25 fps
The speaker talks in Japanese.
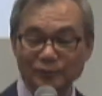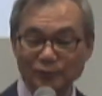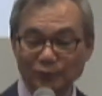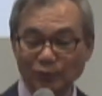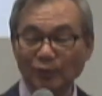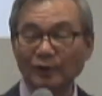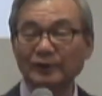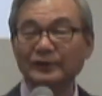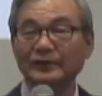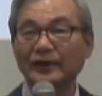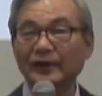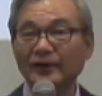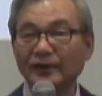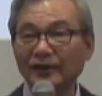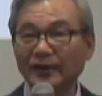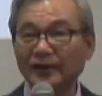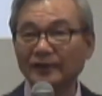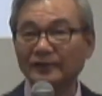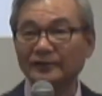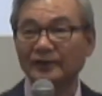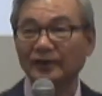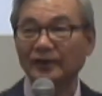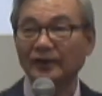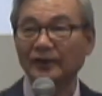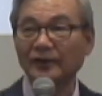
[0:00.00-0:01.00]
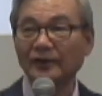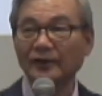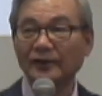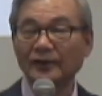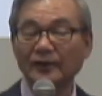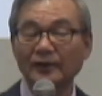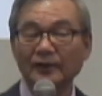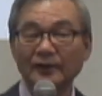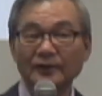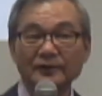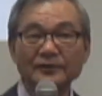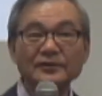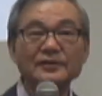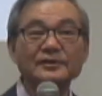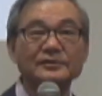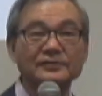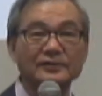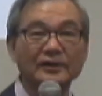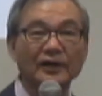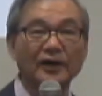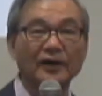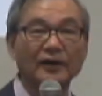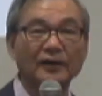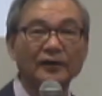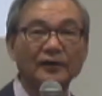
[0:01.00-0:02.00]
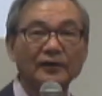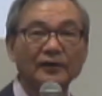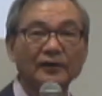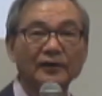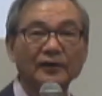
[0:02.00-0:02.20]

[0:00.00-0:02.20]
そうはならないじゃん。いいですか